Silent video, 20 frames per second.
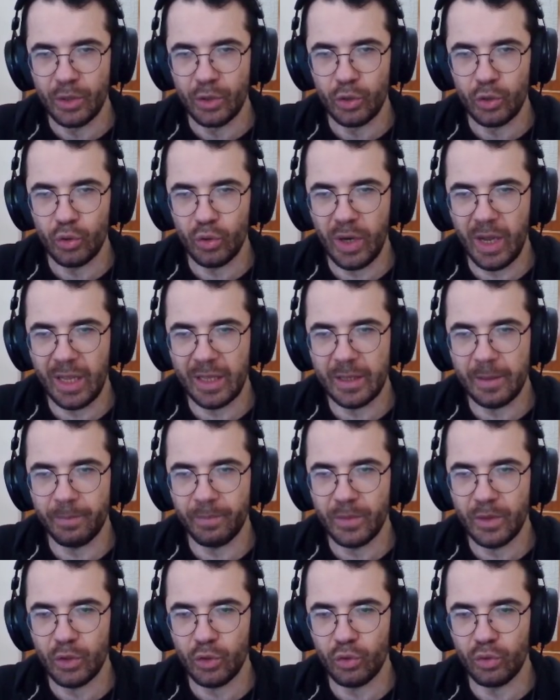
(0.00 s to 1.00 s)
Şunu aldım,
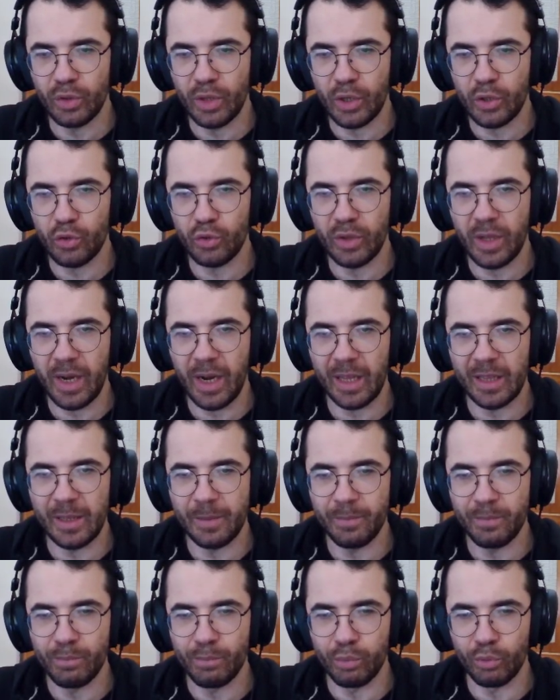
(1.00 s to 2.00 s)
şunları şunları
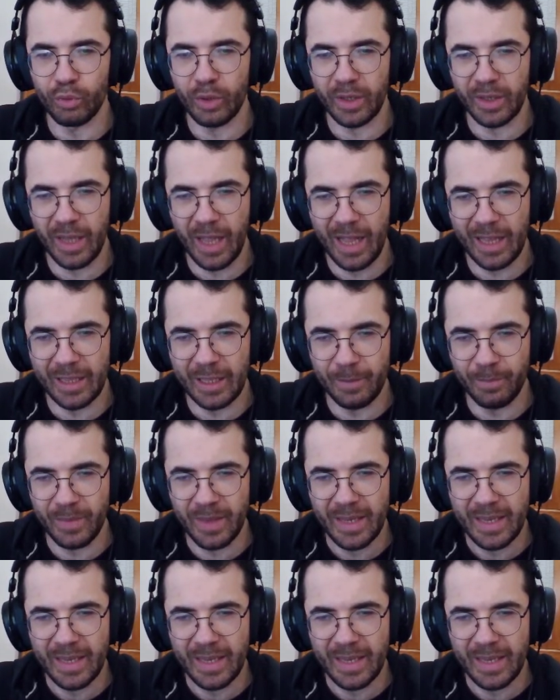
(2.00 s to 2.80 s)
aldım, bunları da aldım.